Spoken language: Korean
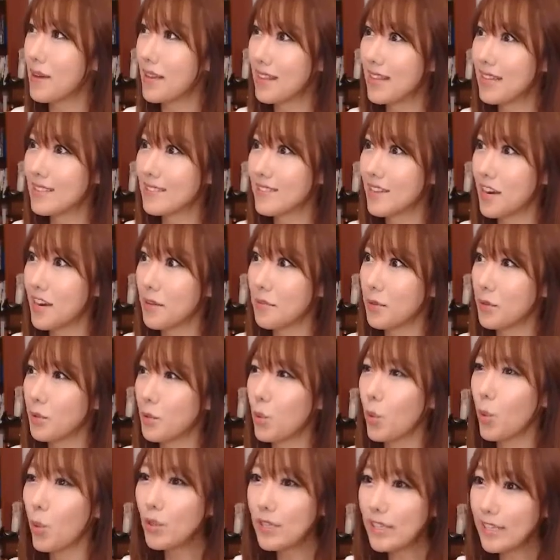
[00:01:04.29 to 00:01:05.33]
만난
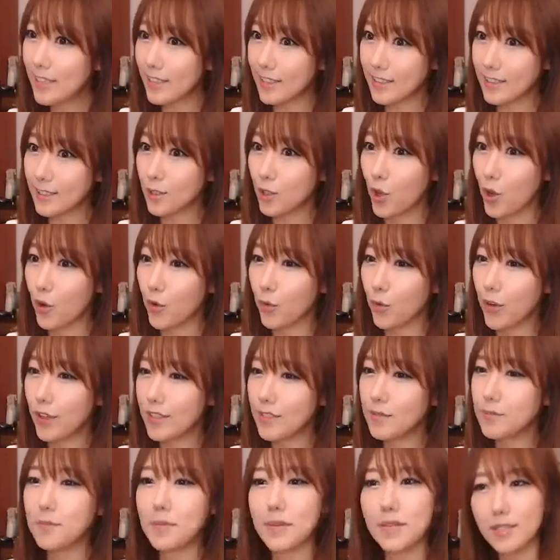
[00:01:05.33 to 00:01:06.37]
사람이고 오늘 같은
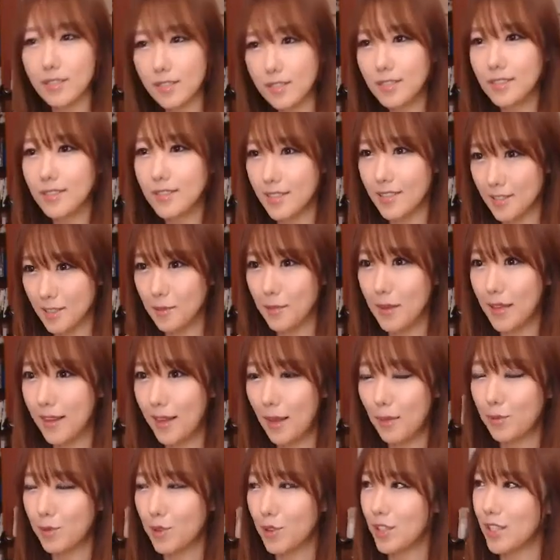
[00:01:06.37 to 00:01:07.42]
경우에는 비즈니스에서
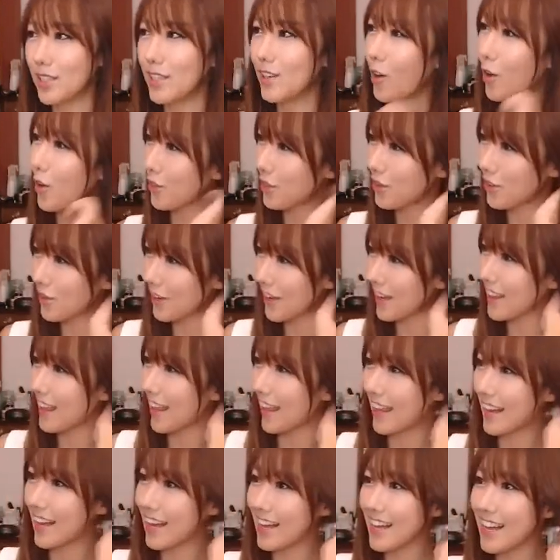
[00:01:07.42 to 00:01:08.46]
만난 분들을 어떻게
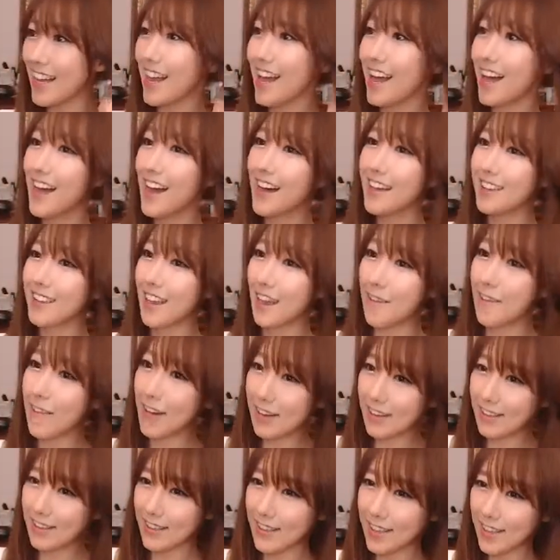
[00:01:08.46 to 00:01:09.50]
내가
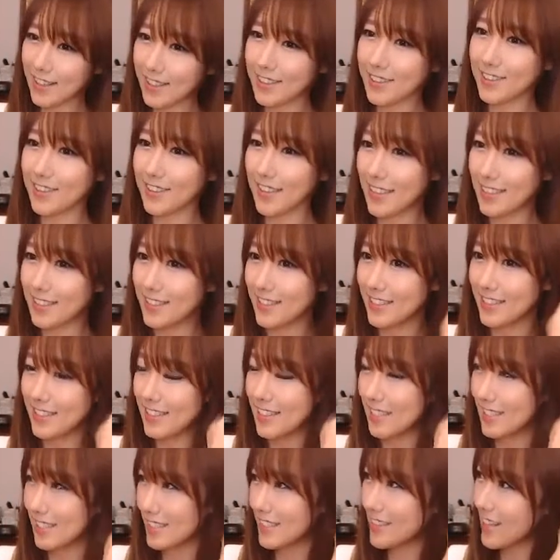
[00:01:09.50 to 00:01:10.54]
대화를
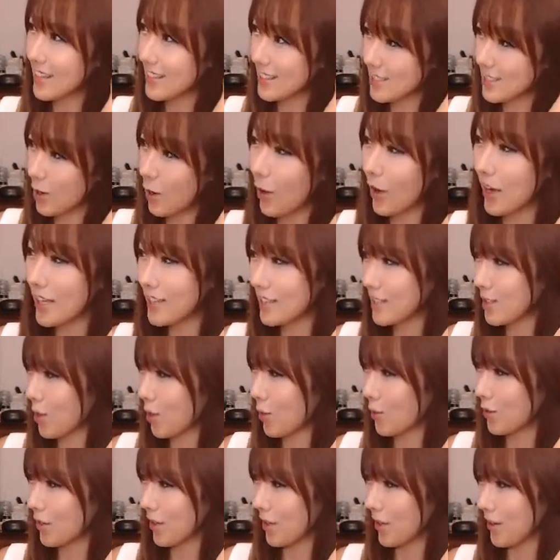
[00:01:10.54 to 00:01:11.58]
이끌어가는지 근데 저 같은
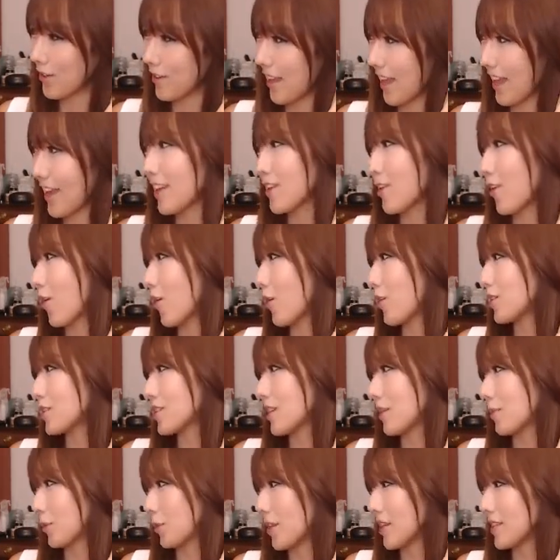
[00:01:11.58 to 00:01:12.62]
경우는 그래요. 내가 영어를
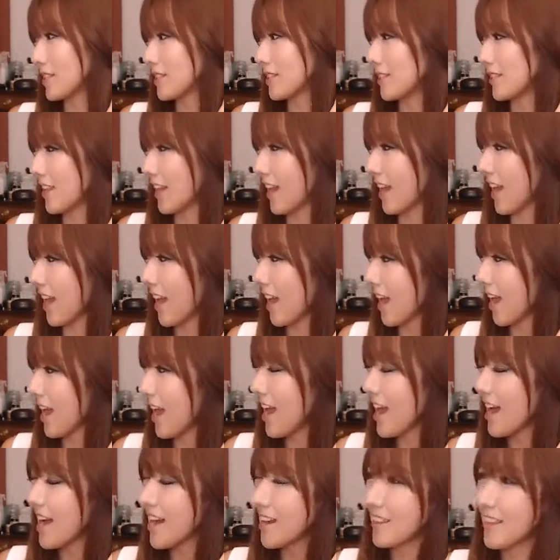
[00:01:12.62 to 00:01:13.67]
잘 못했을 때
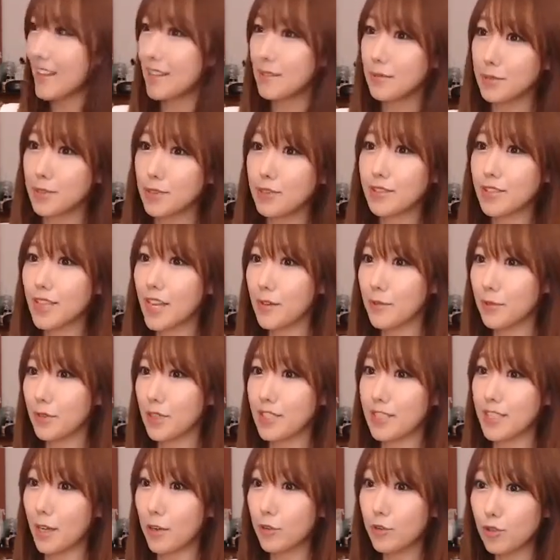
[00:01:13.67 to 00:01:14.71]
나는 미국
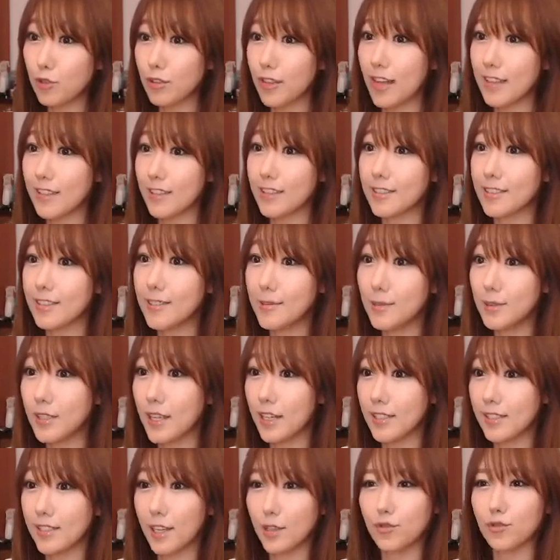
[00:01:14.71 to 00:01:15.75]
사람들이 자꾸 나한테
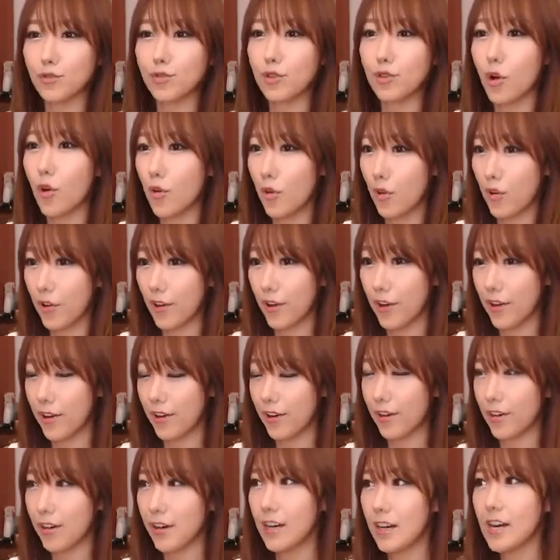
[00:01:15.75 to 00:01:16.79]
질문하는 게 두려운
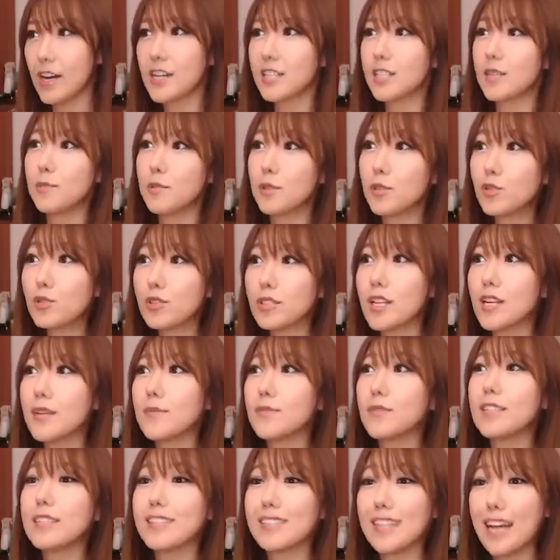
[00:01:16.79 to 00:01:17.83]
거예요. 그래서 미국
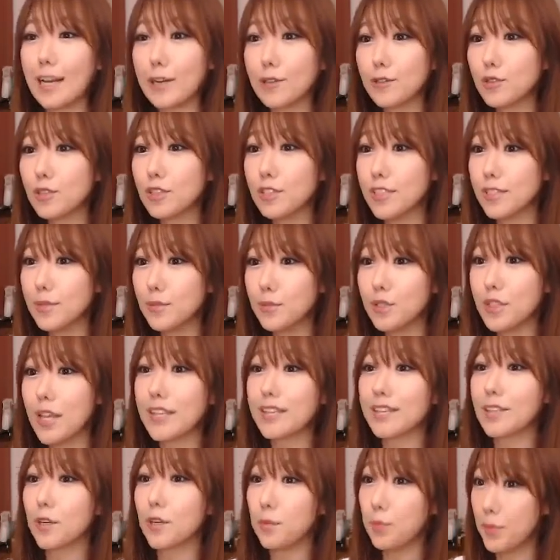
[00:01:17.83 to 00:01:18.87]
사람들이 자꾸
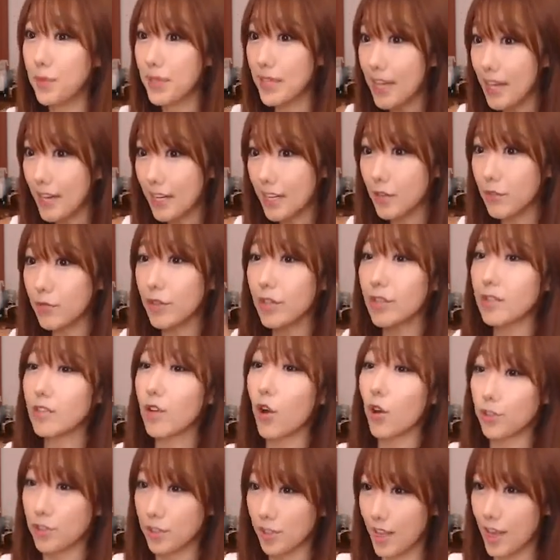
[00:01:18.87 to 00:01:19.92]
질문하는 걸 피하기 위해서
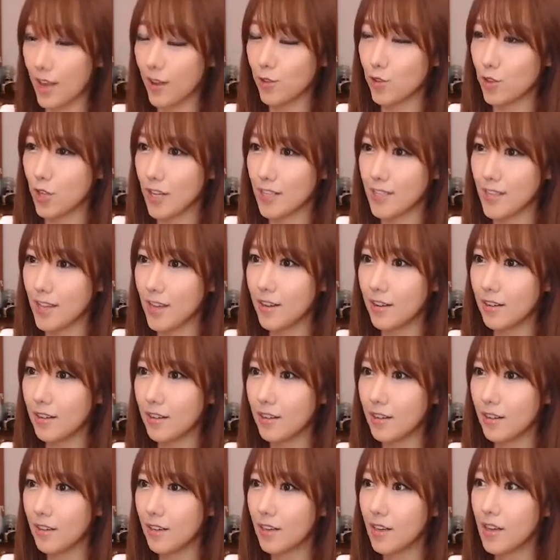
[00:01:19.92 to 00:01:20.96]
어떻게 하는 줄 아세요?
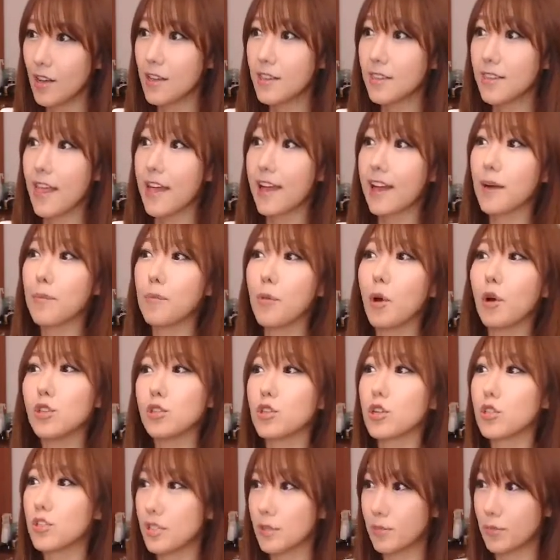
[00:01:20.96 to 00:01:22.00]
내가
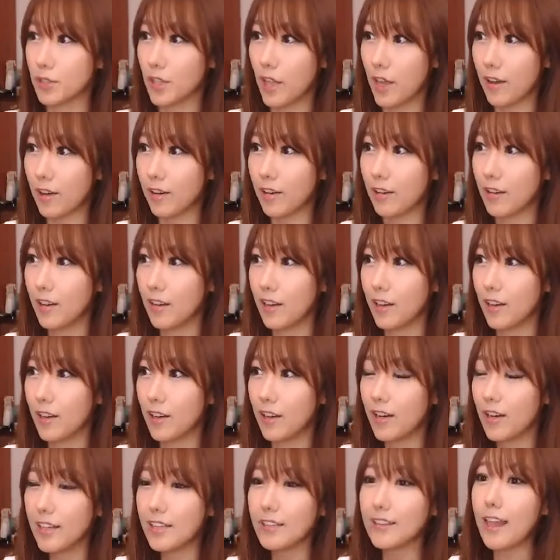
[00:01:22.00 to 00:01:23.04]
먼저 질문해요.
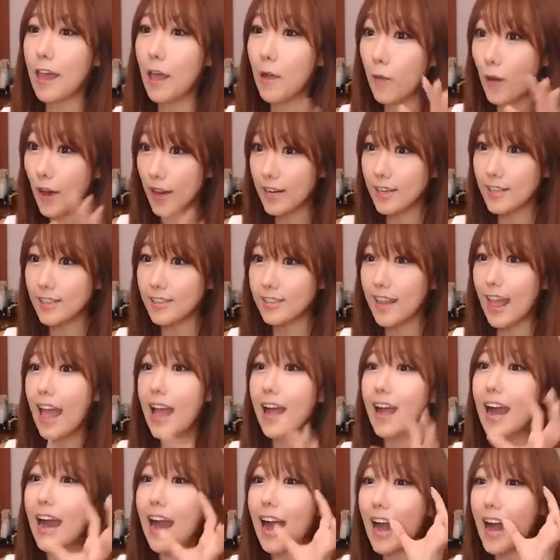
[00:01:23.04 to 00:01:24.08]
대화를
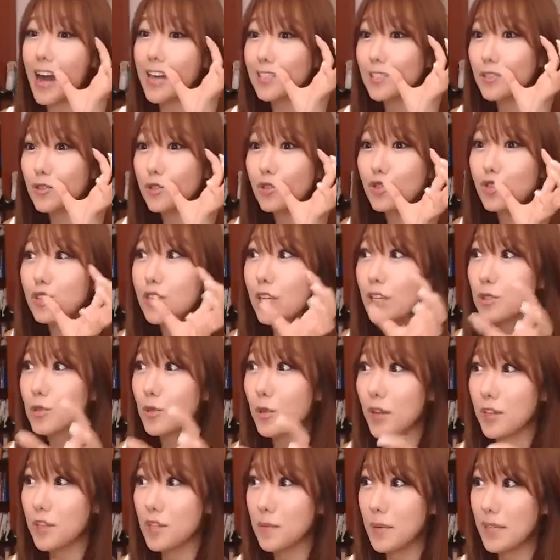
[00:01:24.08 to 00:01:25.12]
내가 아는 주제
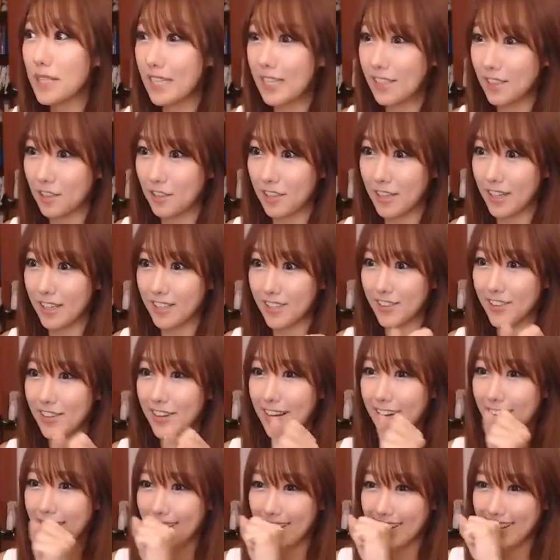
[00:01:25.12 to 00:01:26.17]
속에서만 이끌어가는
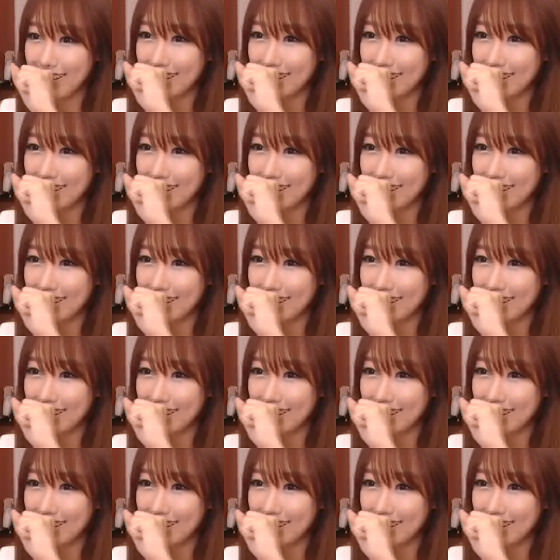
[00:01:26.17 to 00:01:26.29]
거야.